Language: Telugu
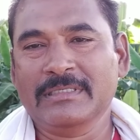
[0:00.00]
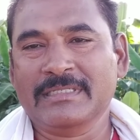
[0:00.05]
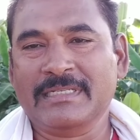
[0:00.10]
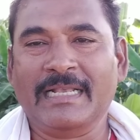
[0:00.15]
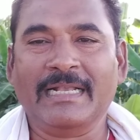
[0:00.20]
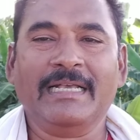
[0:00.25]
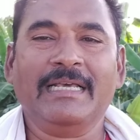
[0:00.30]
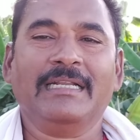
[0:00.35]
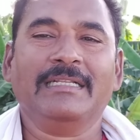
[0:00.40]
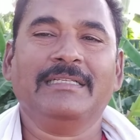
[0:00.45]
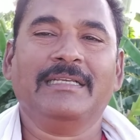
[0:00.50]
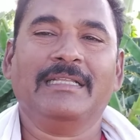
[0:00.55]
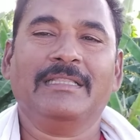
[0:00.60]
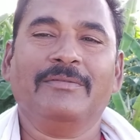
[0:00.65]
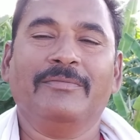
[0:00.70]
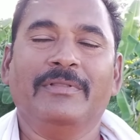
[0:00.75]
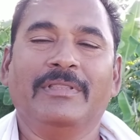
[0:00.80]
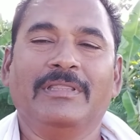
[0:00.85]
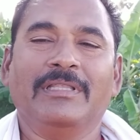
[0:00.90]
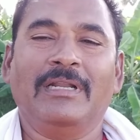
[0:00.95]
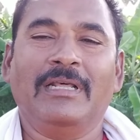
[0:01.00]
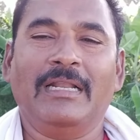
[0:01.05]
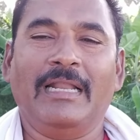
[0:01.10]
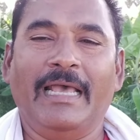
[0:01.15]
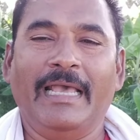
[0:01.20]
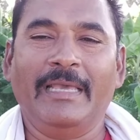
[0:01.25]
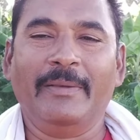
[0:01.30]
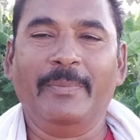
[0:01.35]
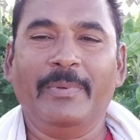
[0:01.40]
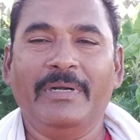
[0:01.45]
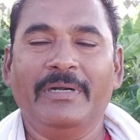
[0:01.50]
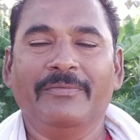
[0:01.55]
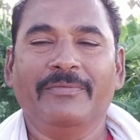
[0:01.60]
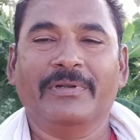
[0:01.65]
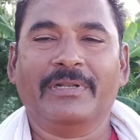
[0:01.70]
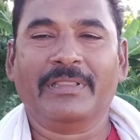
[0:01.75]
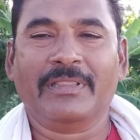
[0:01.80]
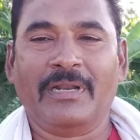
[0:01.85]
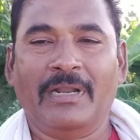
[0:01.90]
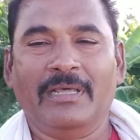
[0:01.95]
సంకరజాతి విత్తనాలు హైబ్రిడ్
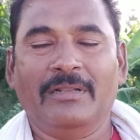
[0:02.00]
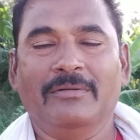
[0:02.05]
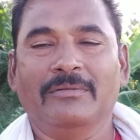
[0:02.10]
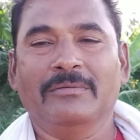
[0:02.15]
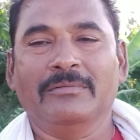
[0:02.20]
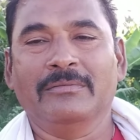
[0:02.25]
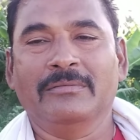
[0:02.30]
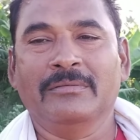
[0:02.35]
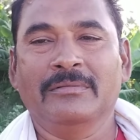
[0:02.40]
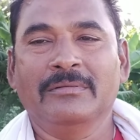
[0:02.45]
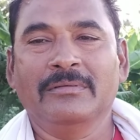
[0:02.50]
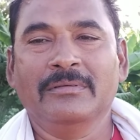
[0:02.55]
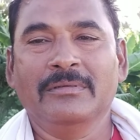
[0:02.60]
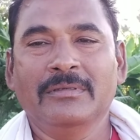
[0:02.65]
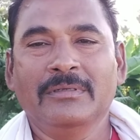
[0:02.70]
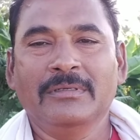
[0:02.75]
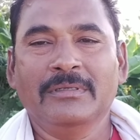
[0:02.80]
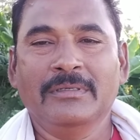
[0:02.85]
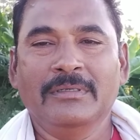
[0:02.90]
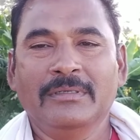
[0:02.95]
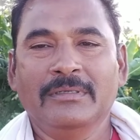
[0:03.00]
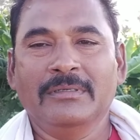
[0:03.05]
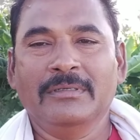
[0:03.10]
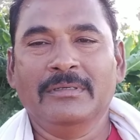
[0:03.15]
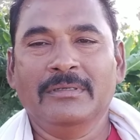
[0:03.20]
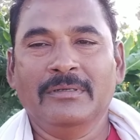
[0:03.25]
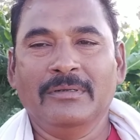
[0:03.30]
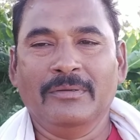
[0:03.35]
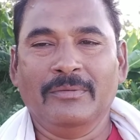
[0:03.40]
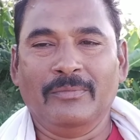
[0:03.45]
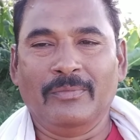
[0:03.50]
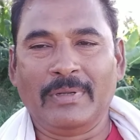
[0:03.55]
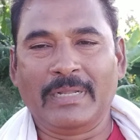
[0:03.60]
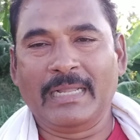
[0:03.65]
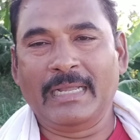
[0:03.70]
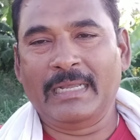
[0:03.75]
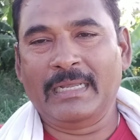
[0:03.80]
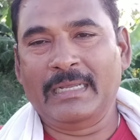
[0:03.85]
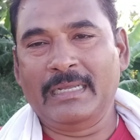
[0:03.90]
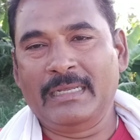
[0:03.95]
విత్తనాలు
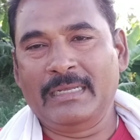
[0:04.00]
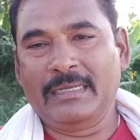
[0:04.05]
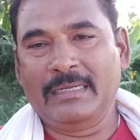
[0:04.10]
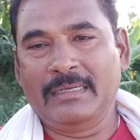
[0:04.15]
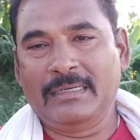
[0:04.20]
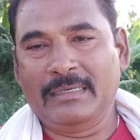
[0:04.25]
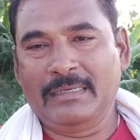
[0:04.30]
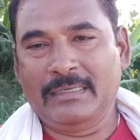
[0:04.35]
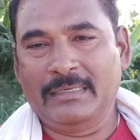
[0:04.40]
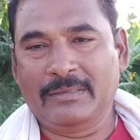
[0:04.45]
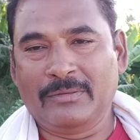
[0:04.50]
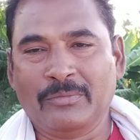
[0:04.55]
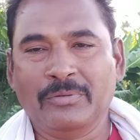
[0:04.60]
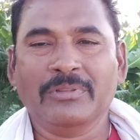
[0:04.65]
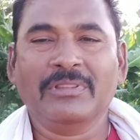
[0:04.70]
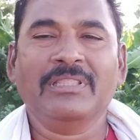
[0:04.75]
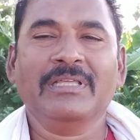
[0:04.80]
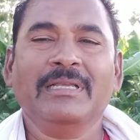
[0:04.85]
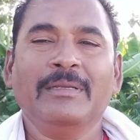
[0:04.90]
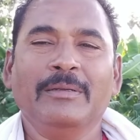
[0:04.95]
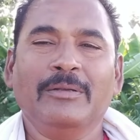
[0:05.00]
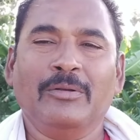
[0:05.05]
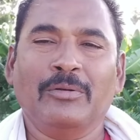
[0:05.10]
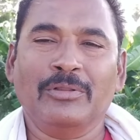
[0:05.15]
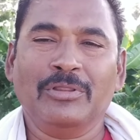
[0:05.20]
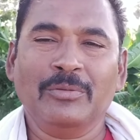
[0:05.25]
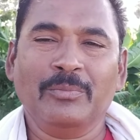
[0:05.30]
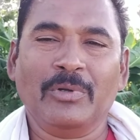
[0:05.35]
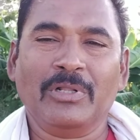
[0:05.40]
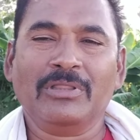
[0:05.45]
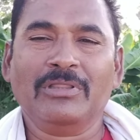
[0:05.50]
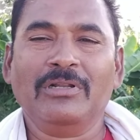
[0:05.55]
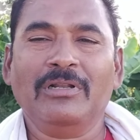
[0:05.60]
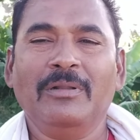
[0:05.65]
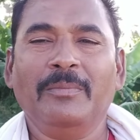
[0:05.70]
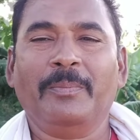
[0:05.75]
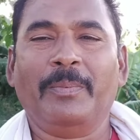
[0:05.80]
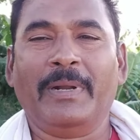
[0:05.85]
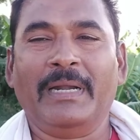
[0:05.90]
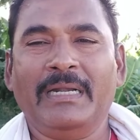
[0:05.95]
ఒక కొద్ది కొద్ది
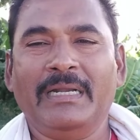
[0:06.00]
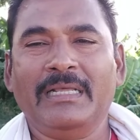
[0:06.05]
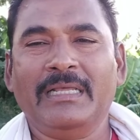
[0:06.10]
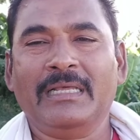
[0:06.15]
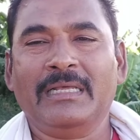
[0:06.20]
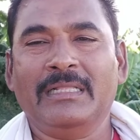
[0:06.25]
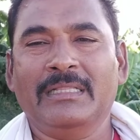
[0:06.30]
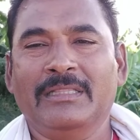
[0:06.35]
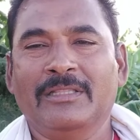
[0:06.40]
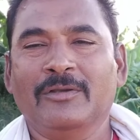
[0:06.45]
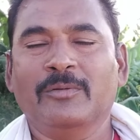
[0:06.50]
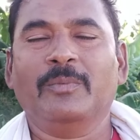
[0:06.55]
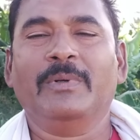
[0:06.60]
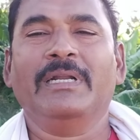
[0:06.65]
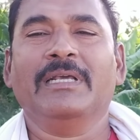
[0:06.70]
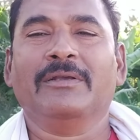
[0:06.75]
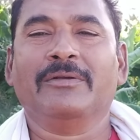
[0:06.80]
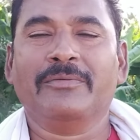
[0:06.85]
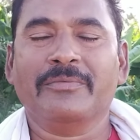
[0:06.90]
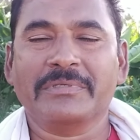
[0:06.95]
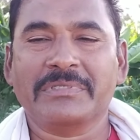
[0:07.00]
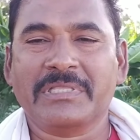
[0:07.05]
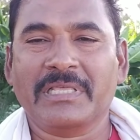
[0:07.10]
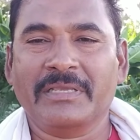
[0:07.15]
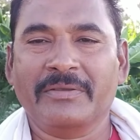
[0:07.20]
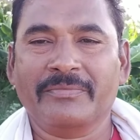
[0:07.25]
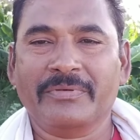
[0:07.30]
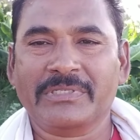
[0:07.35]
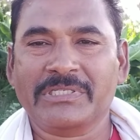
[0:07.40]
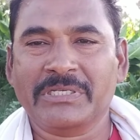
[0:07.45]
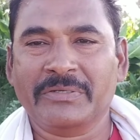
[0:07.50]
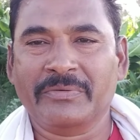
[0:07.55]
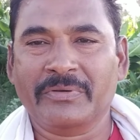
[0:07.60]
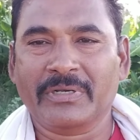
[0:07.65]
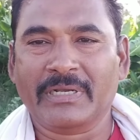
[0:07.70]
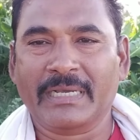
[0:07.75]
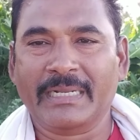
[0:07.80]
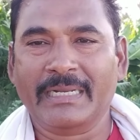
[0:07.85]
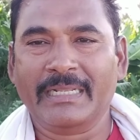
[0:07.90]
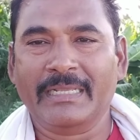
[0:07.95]
మొత్తంలో పంట దిగుబడి ఎక్కువ ఇస్తే
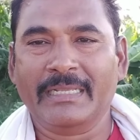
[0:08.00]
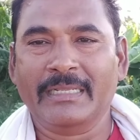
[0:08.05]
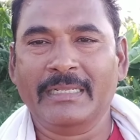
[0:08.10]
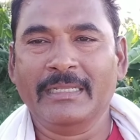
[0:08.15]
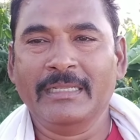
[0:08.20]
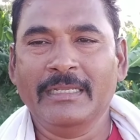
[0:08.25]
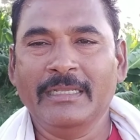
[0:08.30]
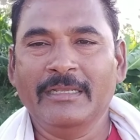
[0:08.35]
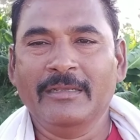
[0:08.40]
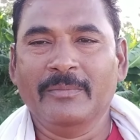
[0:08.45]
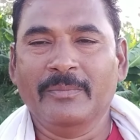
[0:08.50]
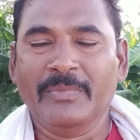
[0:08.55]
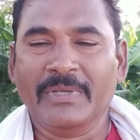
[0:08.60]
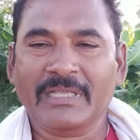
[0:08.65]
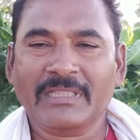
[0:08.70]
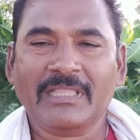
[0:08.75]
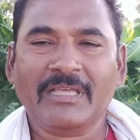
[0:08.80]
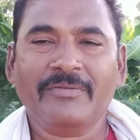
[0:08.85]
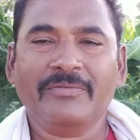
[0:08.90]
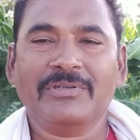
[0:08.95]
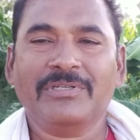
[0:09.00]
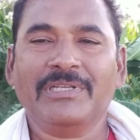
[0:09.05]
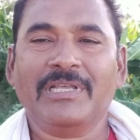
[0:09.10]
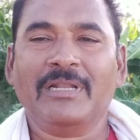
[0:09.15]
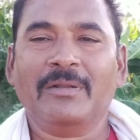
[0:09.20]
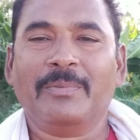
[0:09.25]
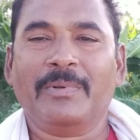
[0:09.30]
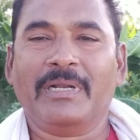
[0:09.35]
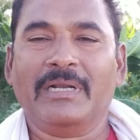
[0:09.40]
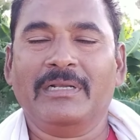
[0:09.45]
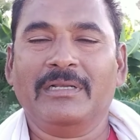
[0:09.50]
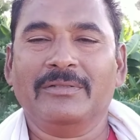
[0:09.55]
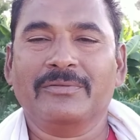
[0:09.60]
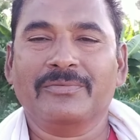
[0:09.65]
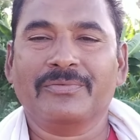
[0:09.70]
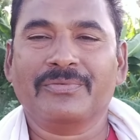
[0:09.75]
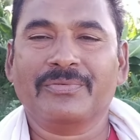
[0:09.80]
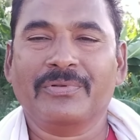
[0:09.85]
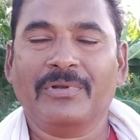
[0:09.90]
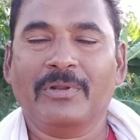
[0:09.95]
ఇవ్వచ్చేమో కానీ మిగతా విషయాల పరంగా
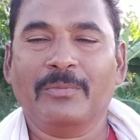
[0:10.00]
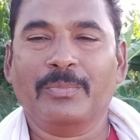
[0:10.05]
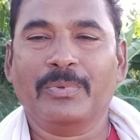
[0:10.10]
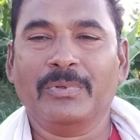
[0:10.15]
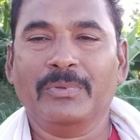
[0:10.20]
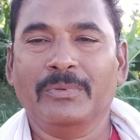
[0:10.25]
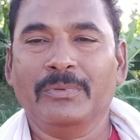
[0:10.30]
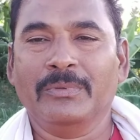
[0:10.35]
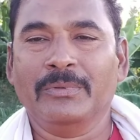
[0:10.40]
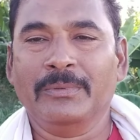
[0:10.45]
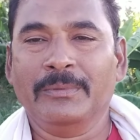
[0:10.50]
చూసుకున్నప్పుడు